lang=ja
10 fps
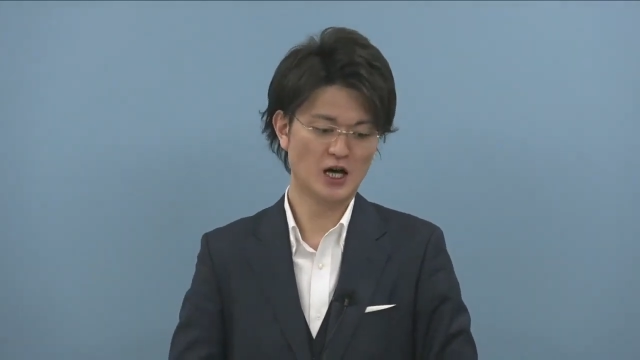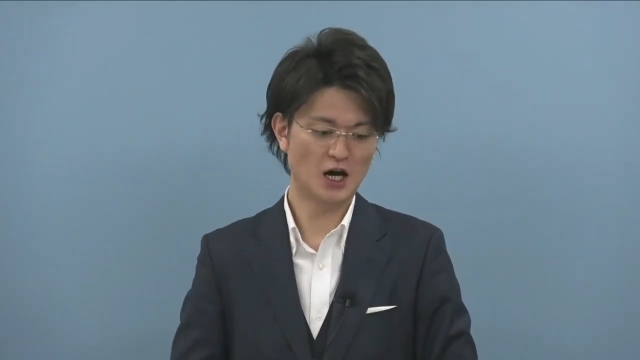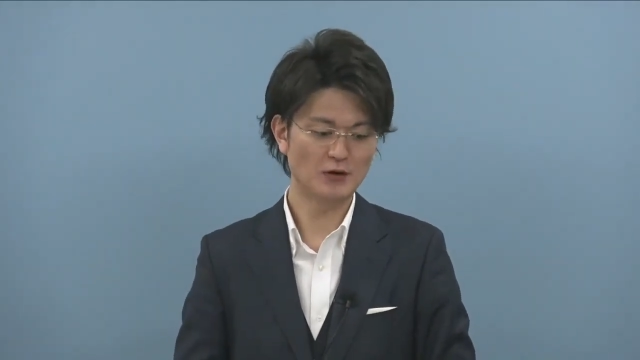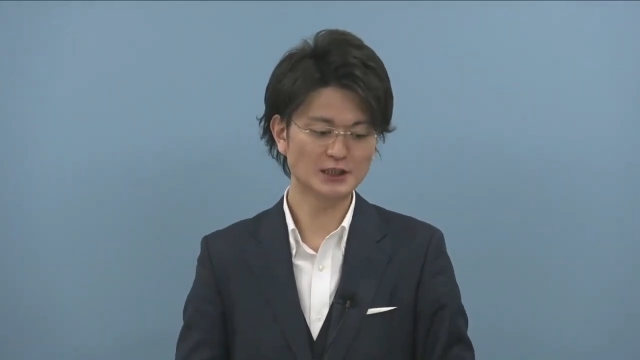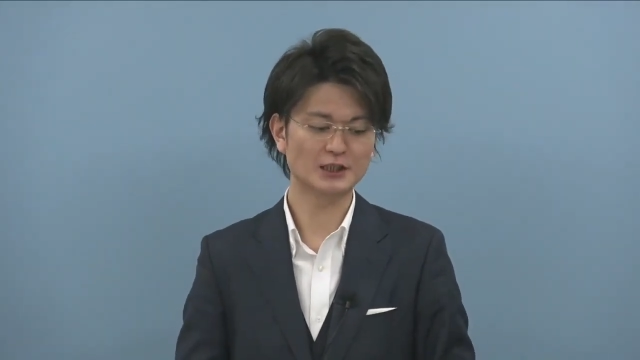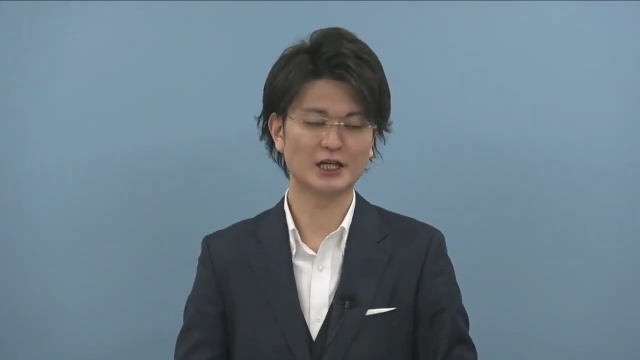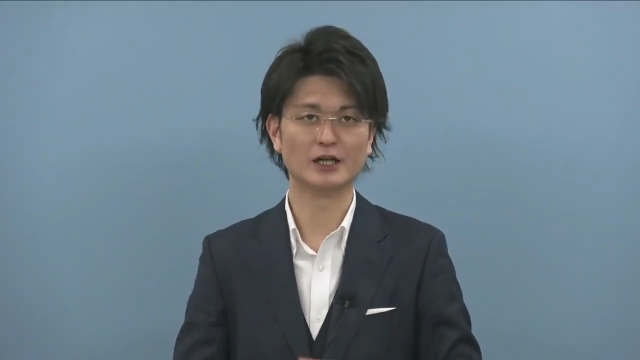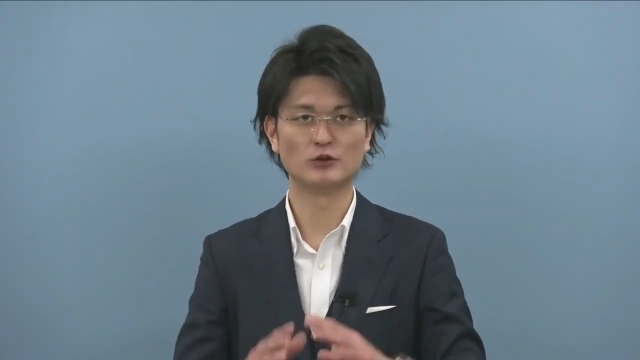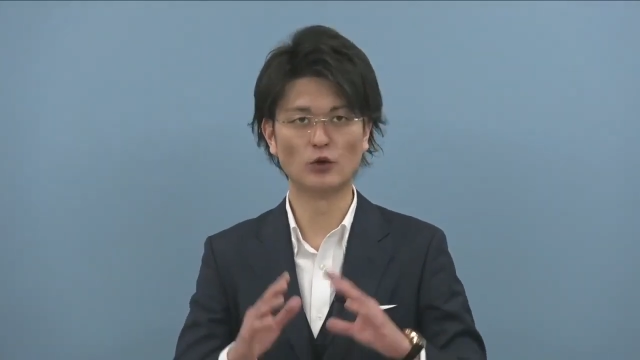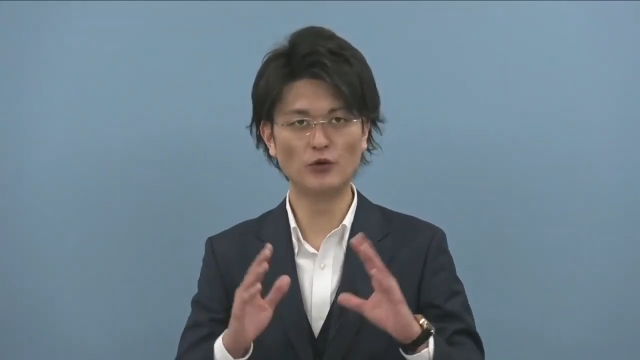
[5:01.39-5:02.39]
合わせ
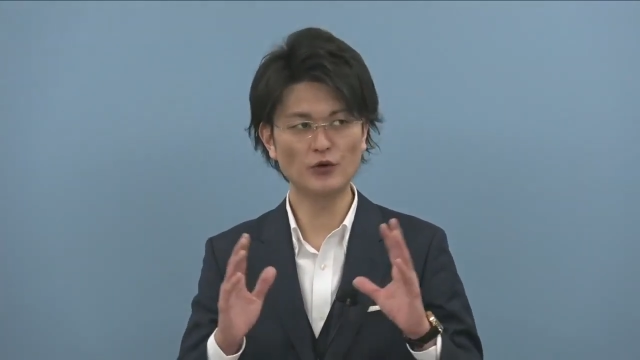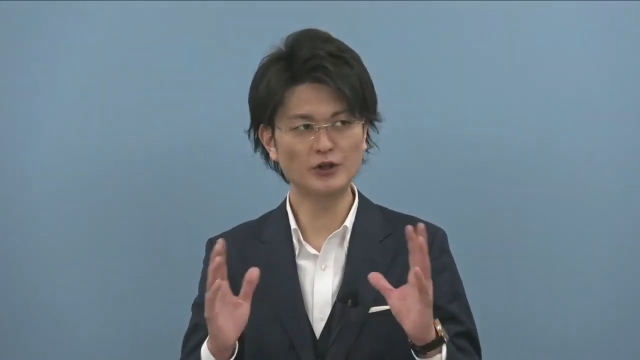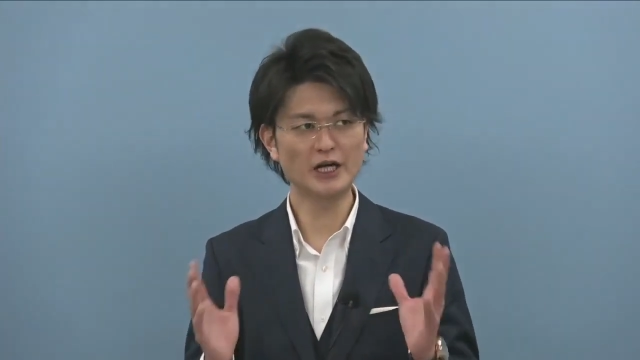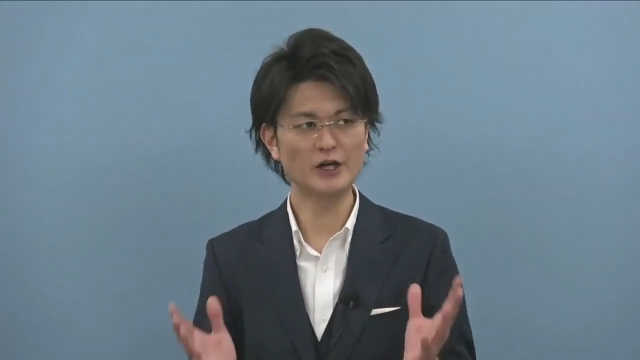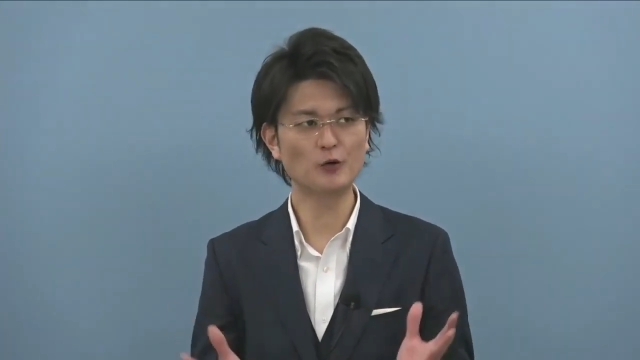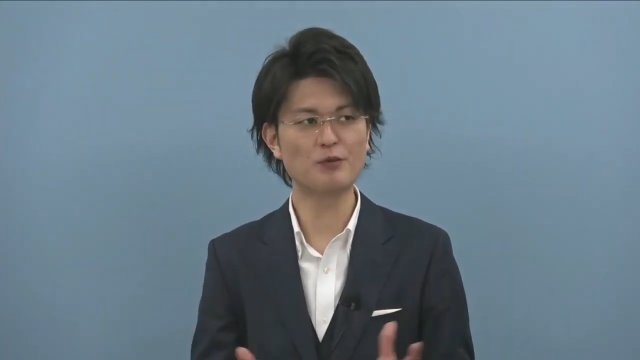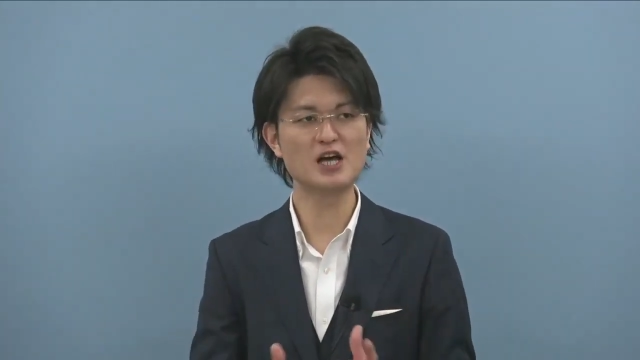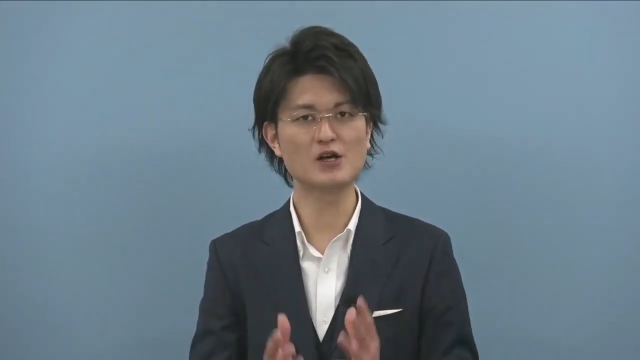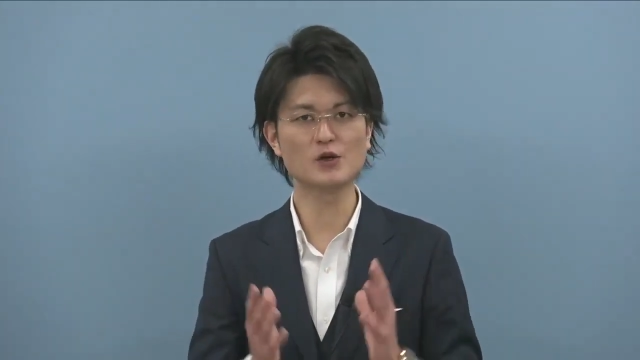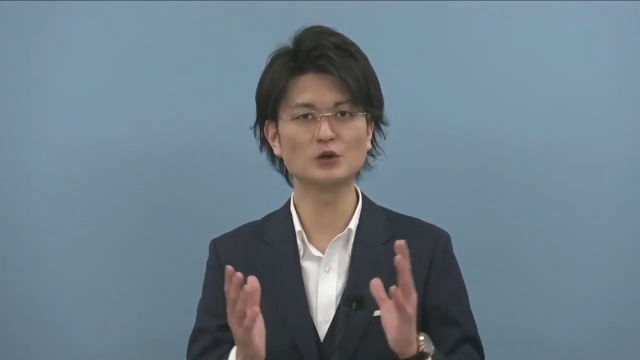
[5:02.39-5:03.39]
てどのぐらいの
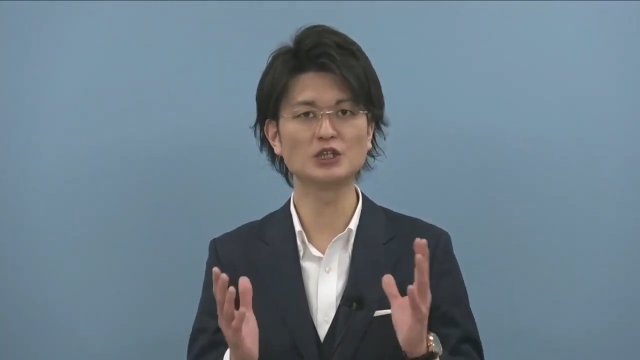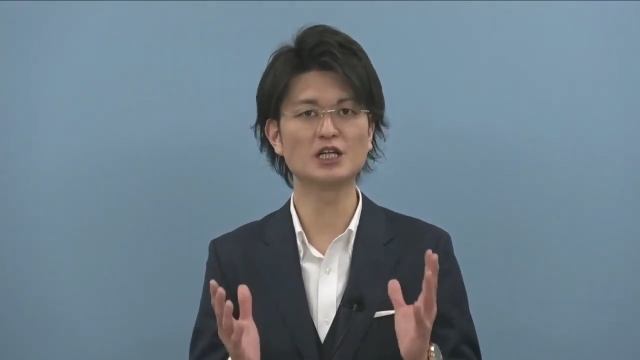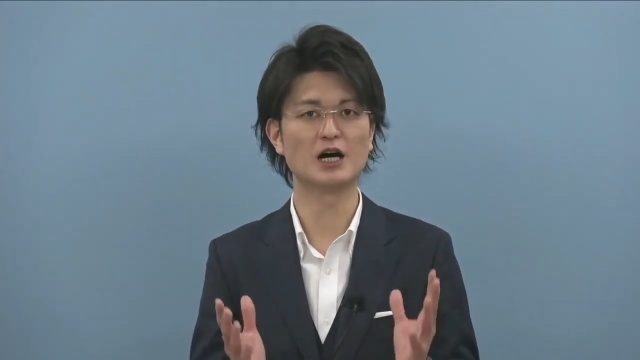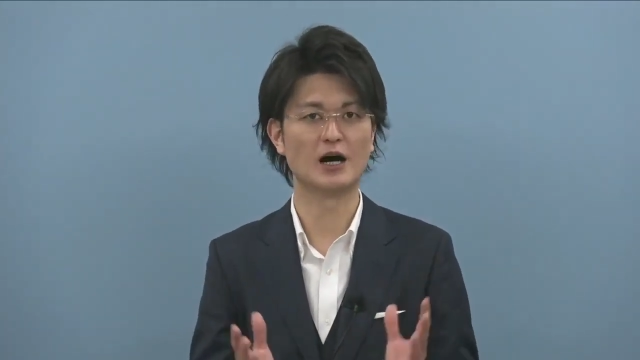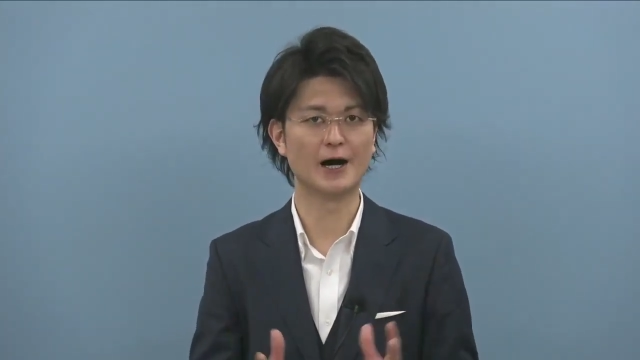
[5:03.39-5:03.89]
勉強時間